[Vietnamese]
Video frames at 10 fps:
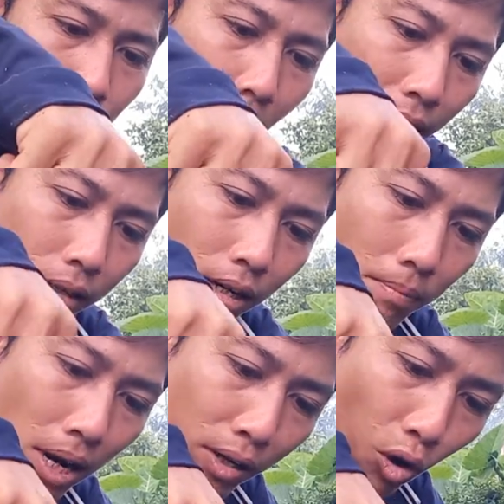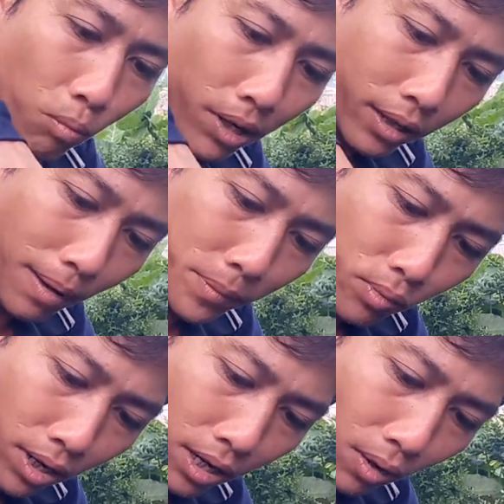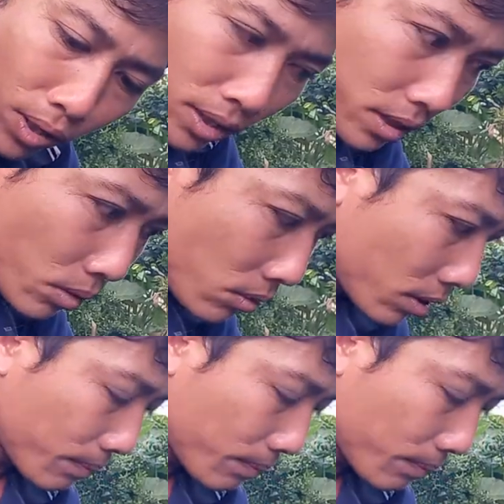ba cái dừa này mới chọn mình cắm xuống hơi khó tí xíu